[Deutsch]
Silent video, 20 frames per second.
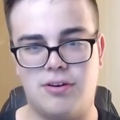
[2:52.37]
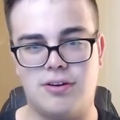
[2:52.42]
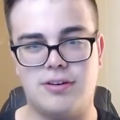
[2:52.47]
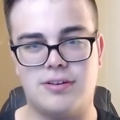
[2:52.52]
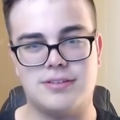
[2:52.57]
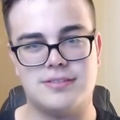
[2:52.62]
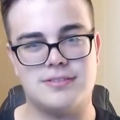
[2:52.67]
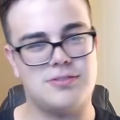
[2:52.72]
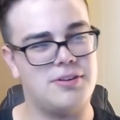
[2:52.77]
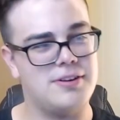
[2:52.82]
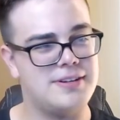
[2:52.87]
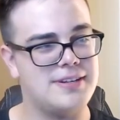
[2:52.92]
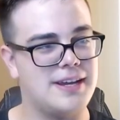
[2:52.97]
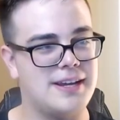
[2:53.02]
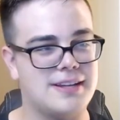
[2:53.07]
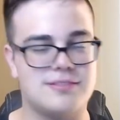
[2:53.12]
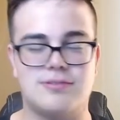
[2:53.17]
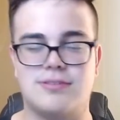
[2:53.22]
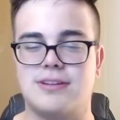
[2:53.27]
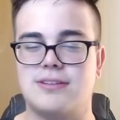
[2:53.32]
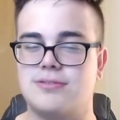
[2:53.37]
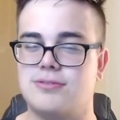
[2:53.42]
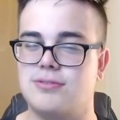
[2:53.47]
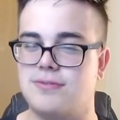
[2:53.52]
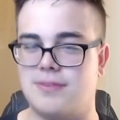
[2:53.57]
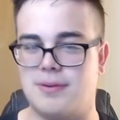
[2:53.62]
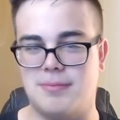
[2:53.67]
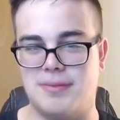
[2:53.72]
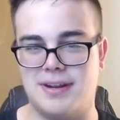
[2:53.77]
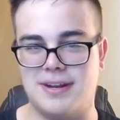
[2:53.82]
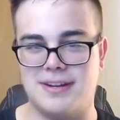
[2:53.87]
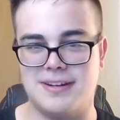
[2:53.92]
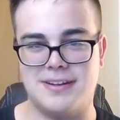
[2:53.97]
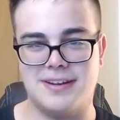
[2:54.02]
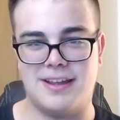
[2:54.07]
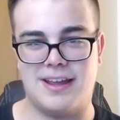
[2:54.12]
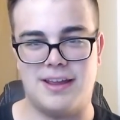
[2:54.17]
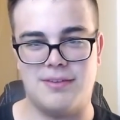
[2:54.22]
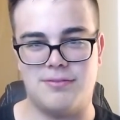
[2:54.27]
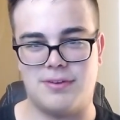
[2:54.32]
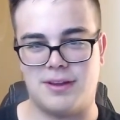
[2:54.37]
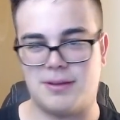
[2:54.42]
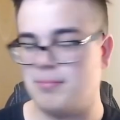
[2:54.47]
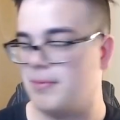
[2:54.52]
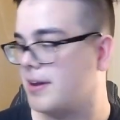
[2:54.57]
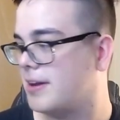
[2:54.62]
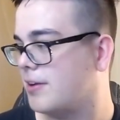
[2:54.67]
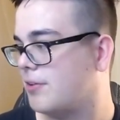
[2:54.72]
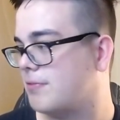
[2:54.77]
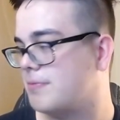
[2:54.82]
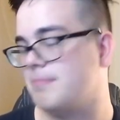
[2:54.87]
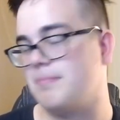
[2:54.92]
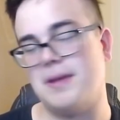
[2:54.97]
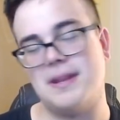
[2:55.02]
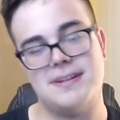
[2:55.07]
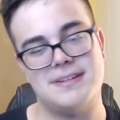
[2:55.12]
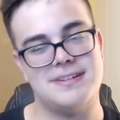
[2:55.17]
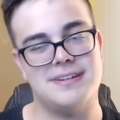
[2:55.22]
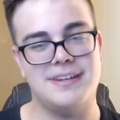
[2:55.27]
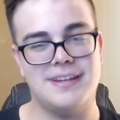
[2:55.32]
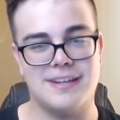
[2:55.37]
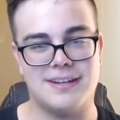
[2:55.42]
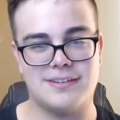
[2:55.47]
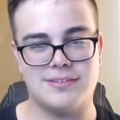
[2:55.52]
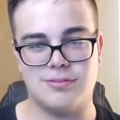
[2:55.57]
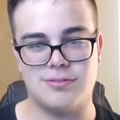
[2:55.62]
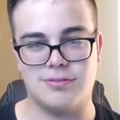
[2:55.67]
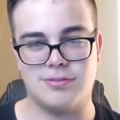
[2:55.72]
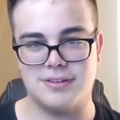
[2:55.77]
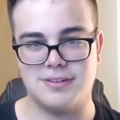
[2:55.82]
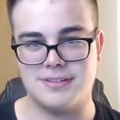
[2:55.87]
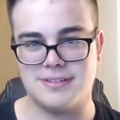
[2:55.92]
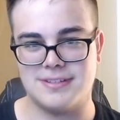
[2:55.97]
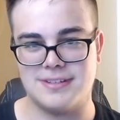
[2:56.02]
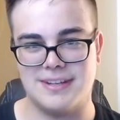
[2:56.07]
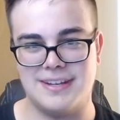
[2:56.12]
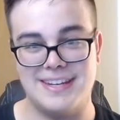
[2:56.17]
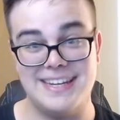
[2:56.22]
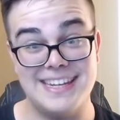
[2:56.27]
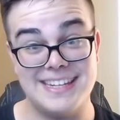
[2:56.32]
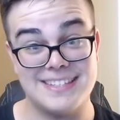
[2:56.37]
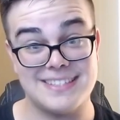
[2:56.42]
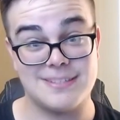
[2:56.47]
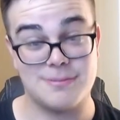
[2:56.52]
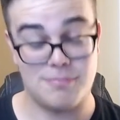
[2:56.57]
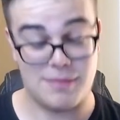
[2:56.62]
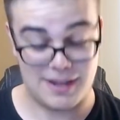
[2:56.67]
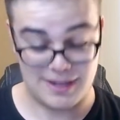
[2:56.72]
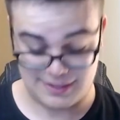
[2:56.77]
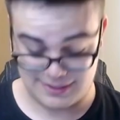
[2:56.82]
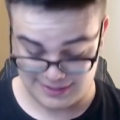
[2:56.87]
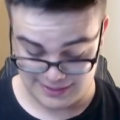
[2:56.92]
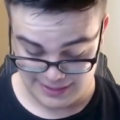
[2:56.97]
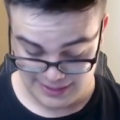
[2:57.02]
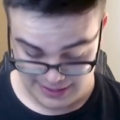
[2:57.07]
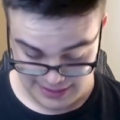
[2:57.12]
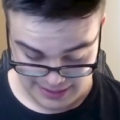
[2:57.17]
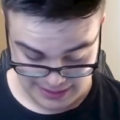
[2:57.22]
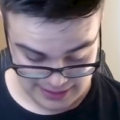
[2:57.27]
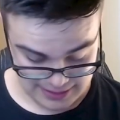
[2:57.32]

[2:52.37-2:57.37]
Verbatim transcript: auch sonntags oder so, wenn man einfach mal auf dem Bett liegt und äh, nichts macht,